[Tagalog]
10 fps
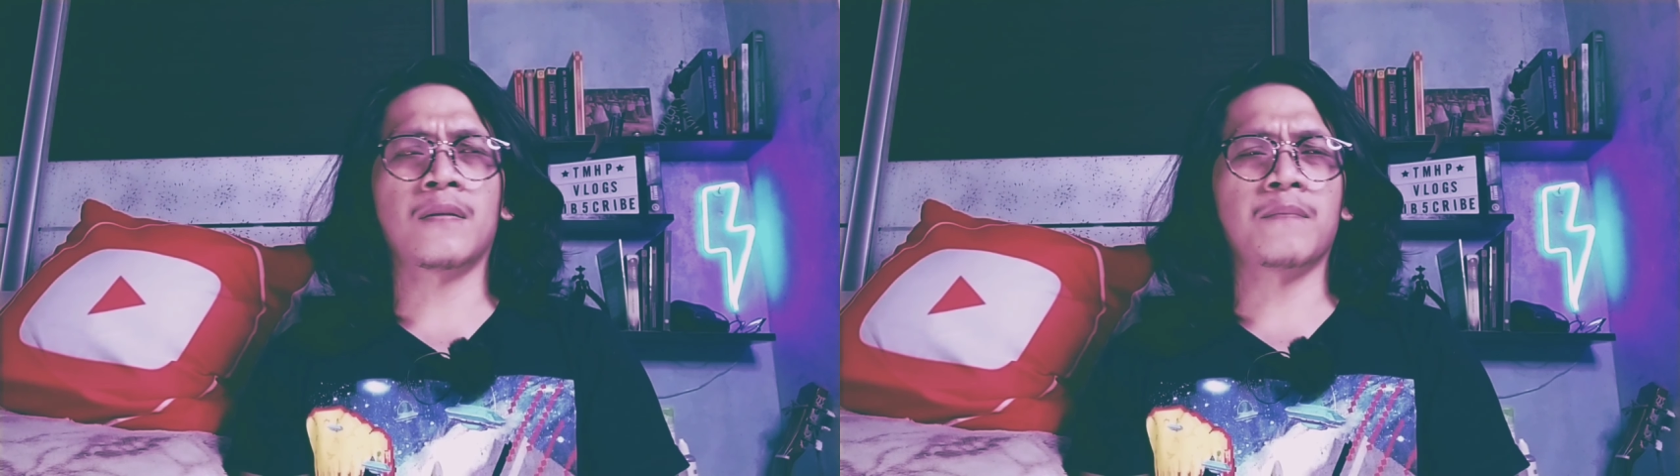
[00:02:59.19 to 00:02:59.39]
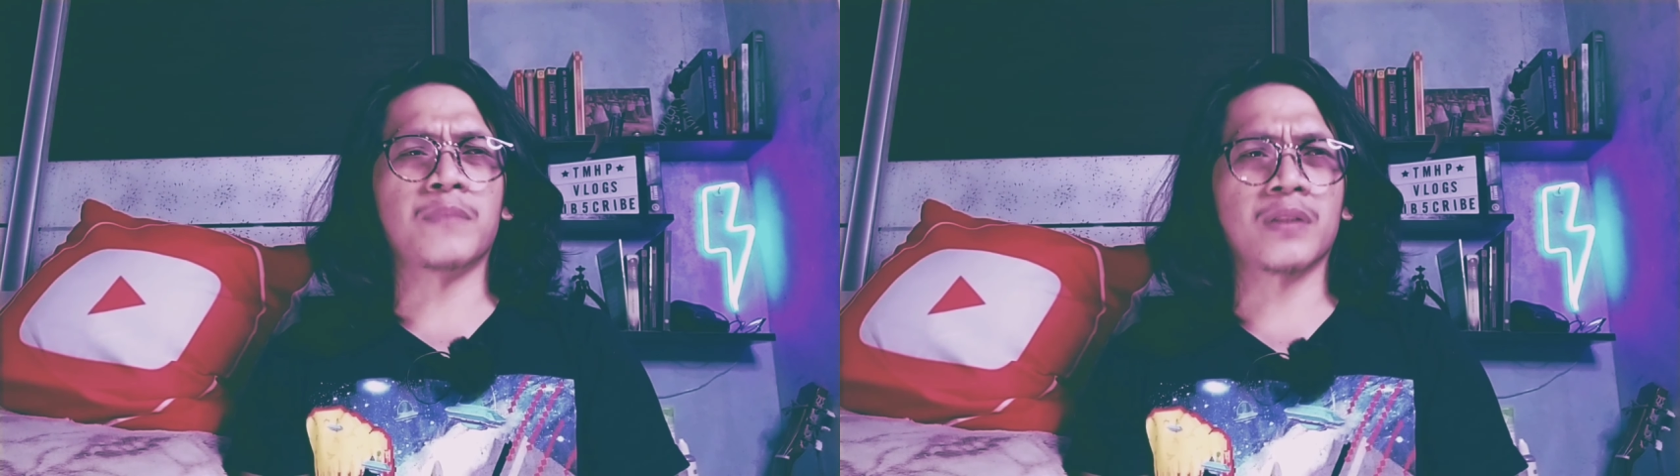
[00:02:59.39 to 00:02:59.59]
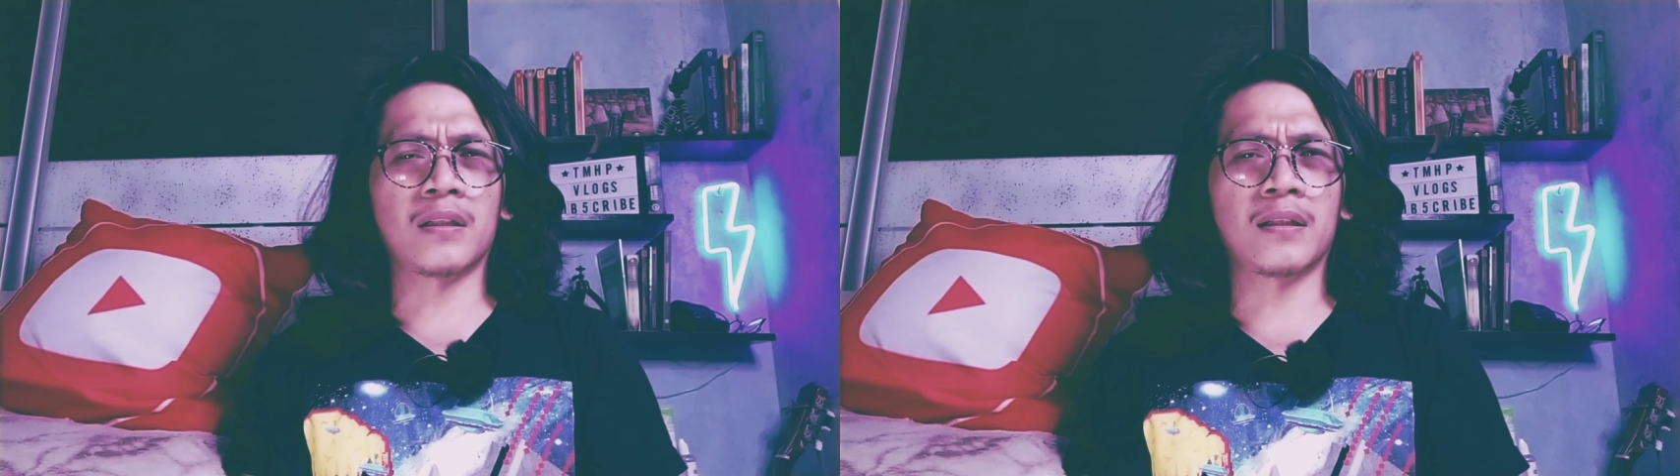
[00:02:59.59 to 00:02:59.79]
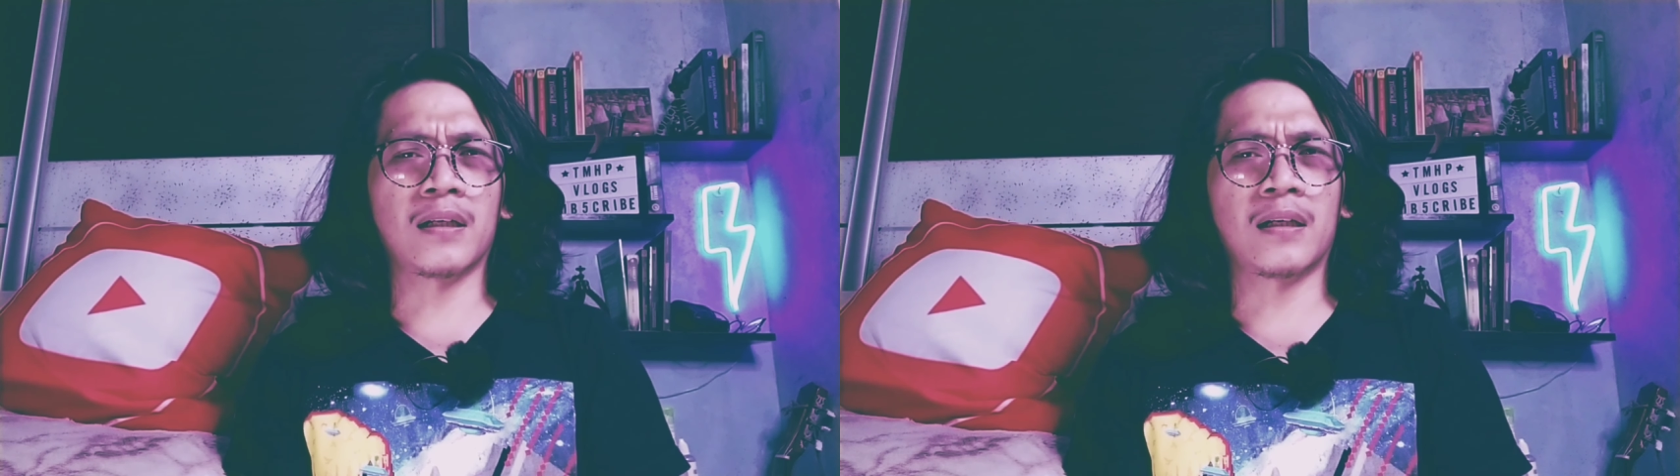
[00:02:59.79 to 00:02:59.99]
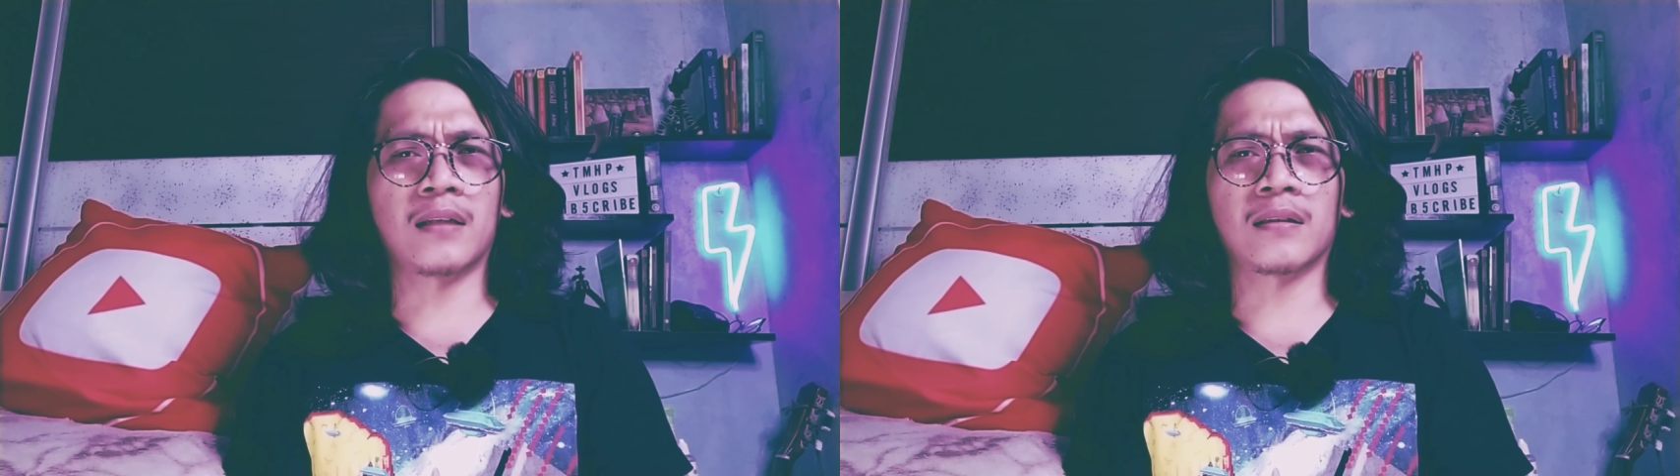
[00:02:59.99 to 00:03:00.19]
minsan in
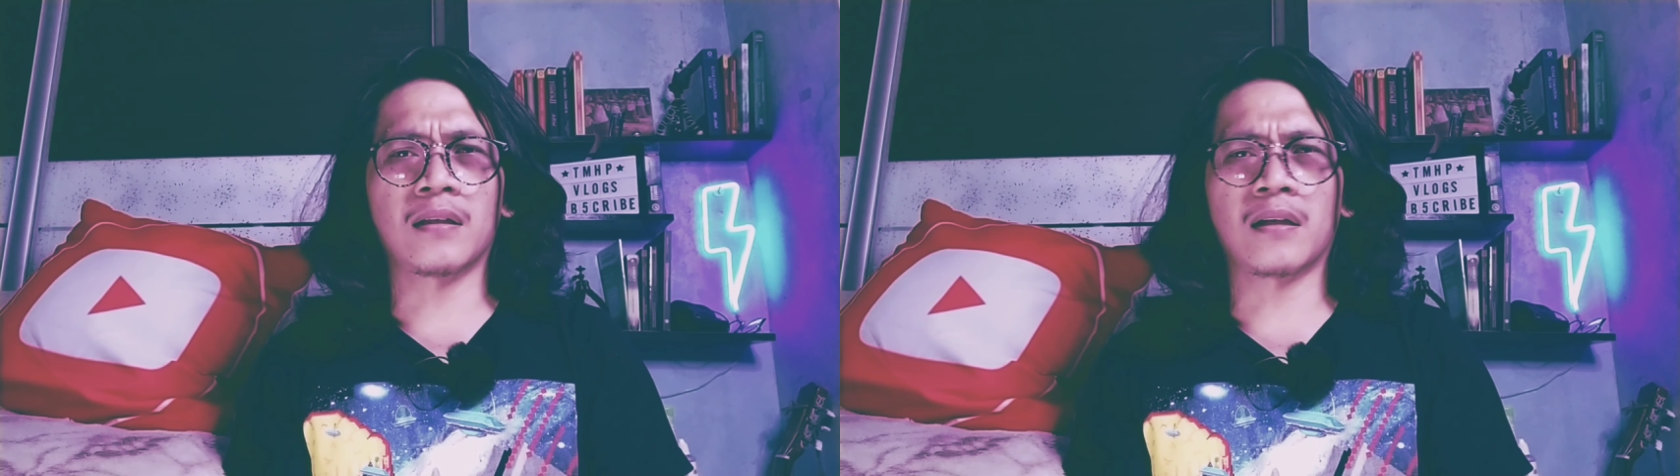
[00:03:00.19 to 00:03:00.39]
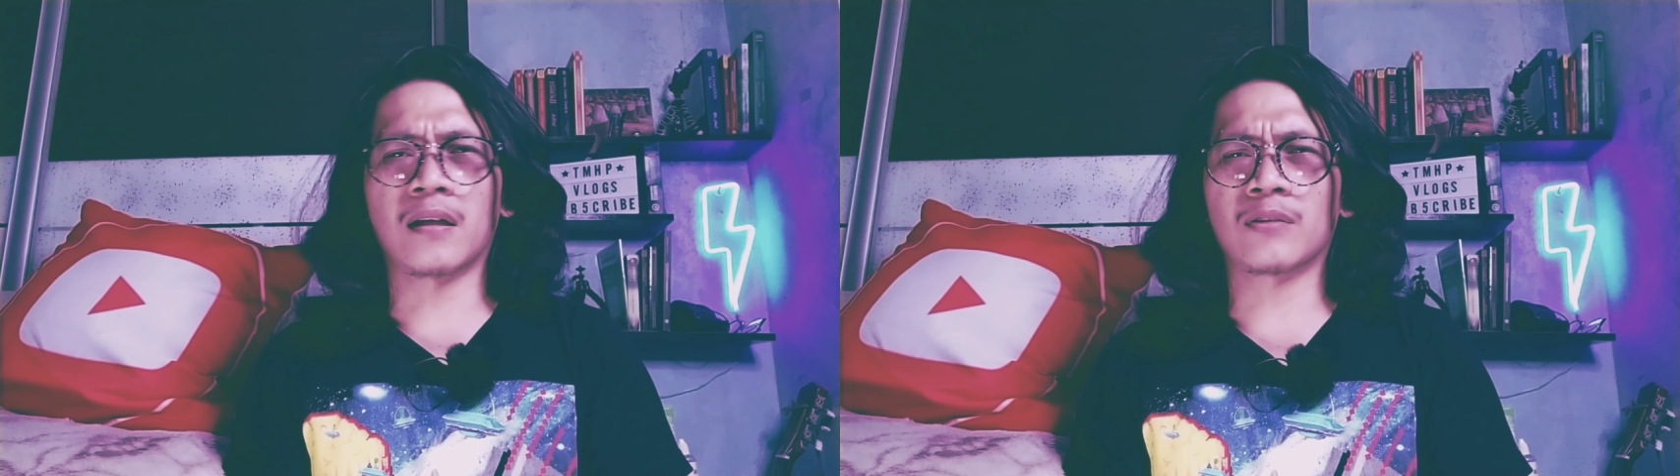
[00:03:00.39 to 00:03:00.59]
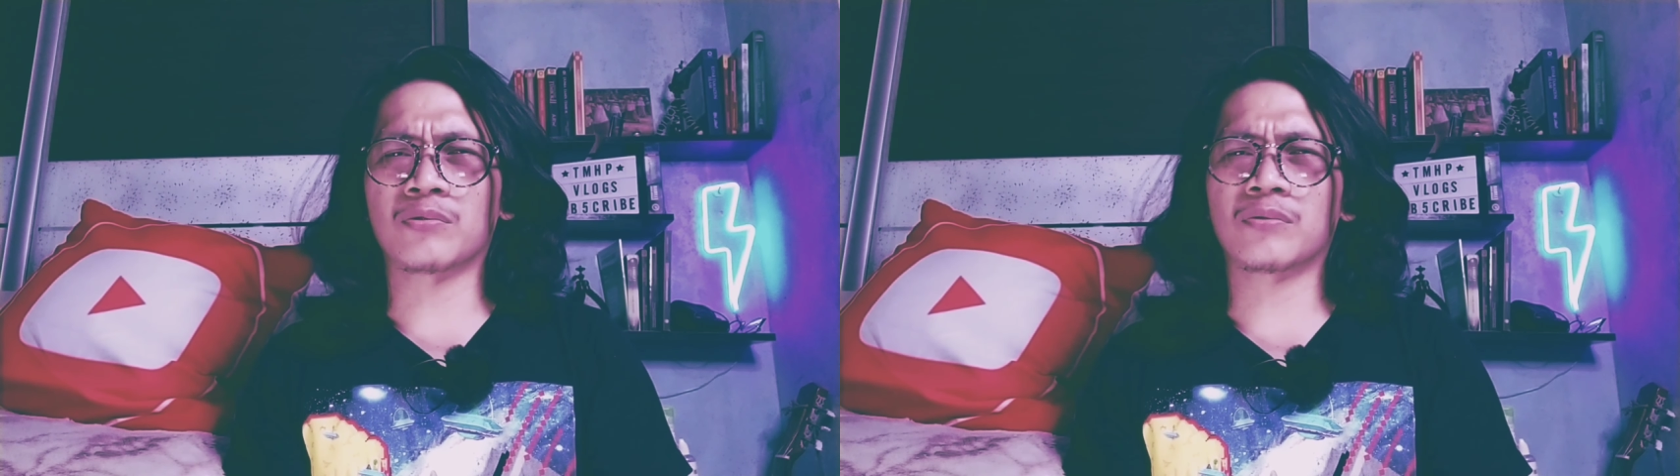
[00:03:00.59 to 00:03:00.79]
hat hanggat